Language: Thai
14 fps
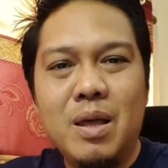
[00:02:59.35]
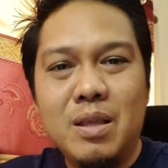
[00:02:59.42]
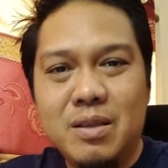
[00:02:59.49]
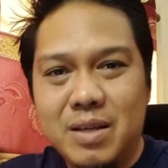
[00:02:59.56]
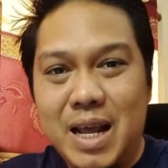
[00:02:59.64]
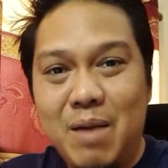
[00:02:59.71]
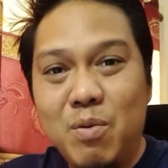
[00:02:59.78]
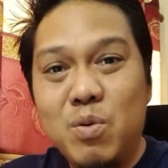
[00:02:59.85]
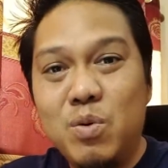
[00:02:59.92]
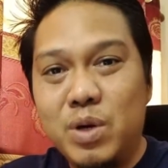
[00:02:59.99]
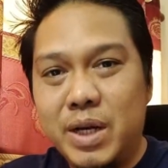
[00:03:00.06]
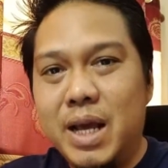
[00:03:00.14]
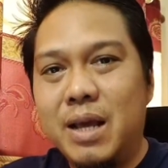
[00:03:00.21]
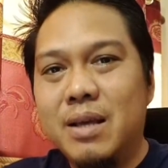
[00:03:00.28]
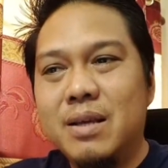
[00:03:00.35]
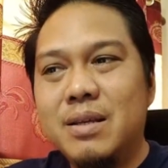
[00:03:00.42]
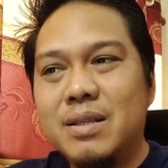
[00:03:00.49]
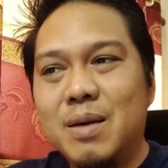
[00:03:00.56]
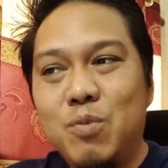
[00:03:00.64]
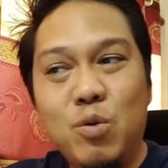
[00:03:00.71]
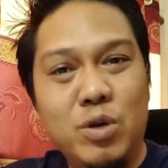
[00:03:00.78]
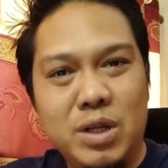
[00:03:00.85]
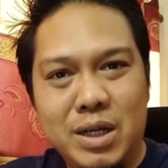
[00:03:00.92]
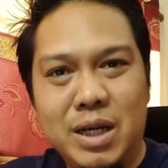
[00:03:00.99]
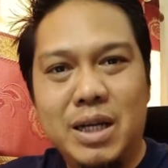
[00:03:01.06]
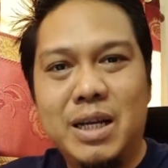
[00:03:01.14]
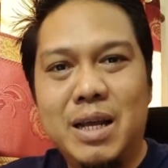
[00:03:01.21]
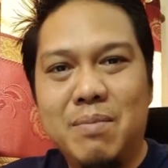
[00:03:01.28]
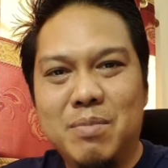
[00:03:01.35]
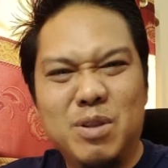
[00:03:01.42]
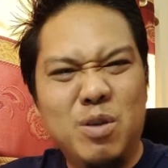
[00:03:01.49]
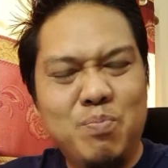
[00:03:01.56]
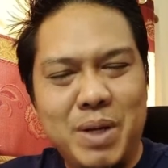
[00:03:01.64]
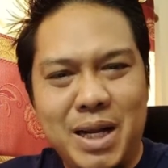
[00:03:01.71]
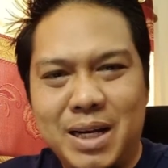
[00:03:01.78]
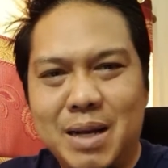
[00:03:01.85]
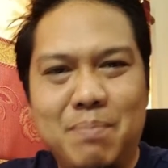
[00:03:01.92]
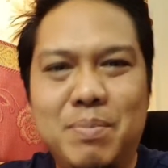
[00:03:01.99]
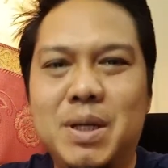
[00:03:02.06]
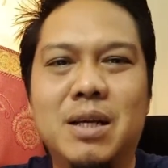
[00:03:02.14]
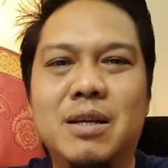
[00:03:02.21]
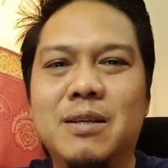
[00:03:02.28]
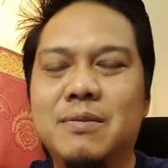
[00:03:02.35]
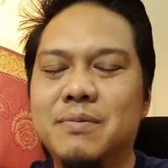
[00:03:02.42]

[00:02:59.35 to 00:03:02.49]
แสดงว่าคนเนี่ย ถ้าพูดถึงเงินเนี่นต้องเป็นอันดับหนึ่ง